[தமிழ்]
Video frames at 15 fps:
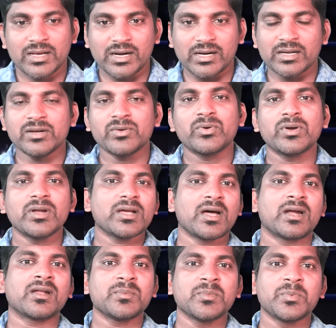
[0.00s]
கடலுக்குள்ளே
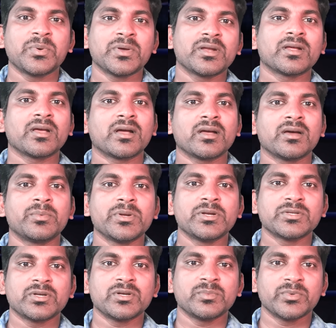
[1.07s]
காணாமல் போயிருக்காங்க
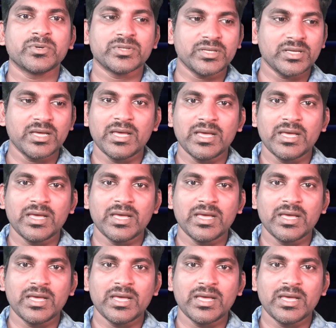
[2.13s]
அப்படின்னு சொல்லும்போது